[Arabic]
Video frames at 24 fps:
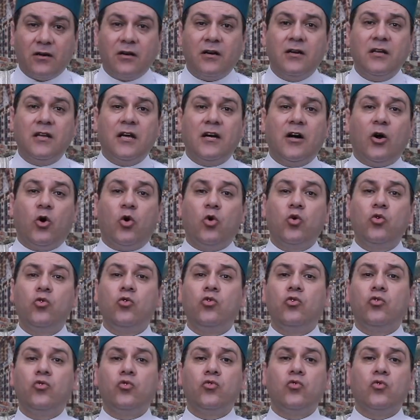قال
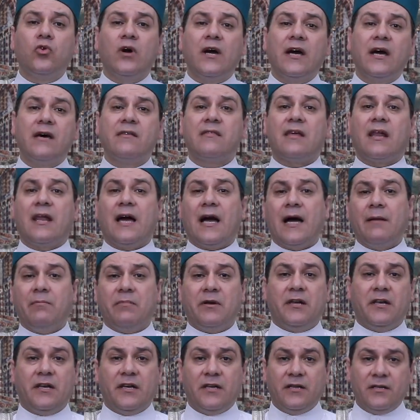حلوا هذا
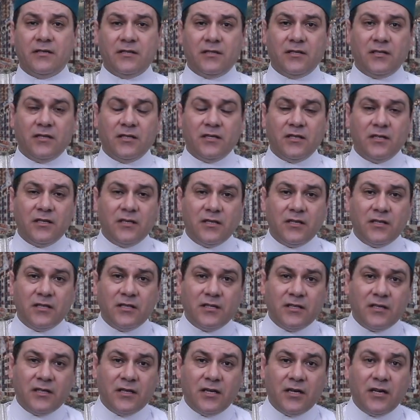الحبل
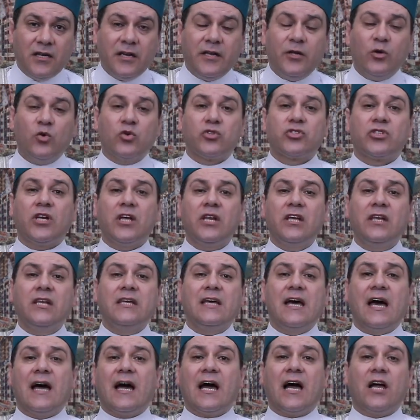
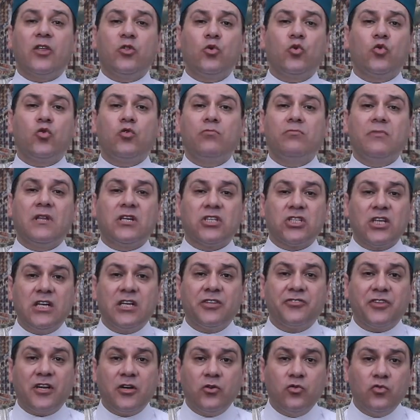ليصلي أحدكم
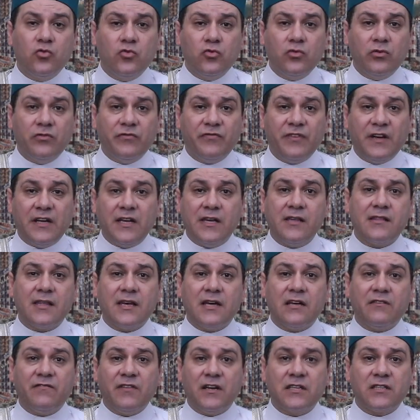نشاطه
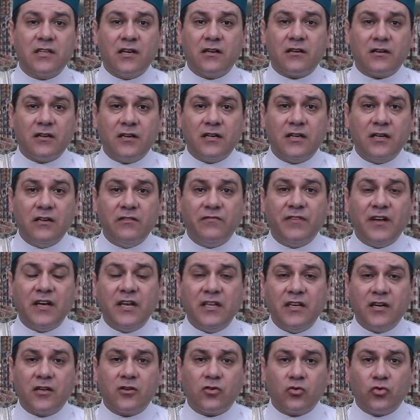فإذا فتر
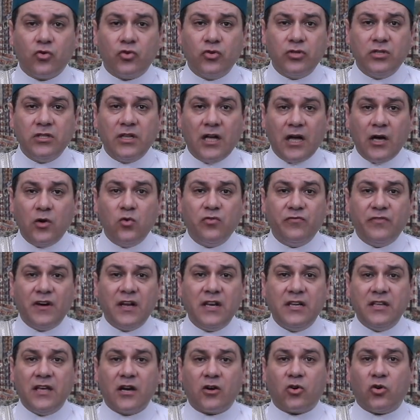فليرقد أو
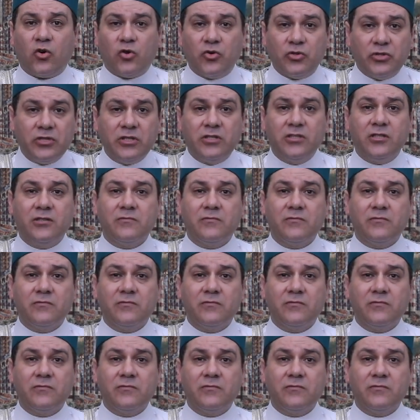فليقعد